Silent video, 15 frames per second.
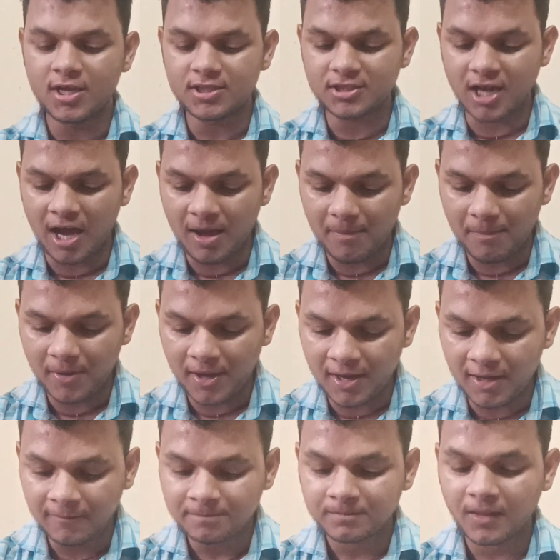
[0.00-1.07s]
जहाँ
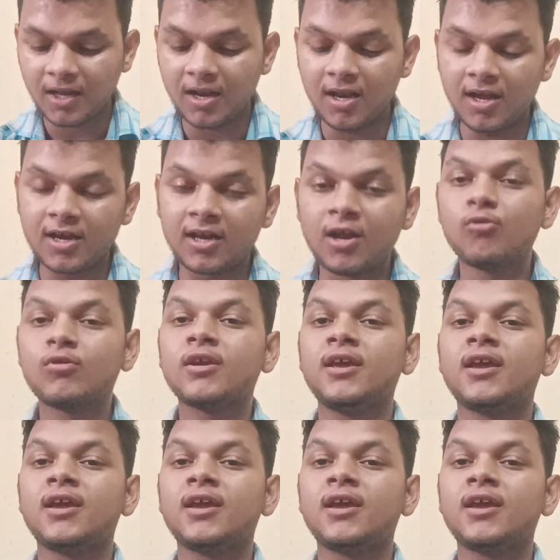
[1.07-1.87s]
पे लखनऊ के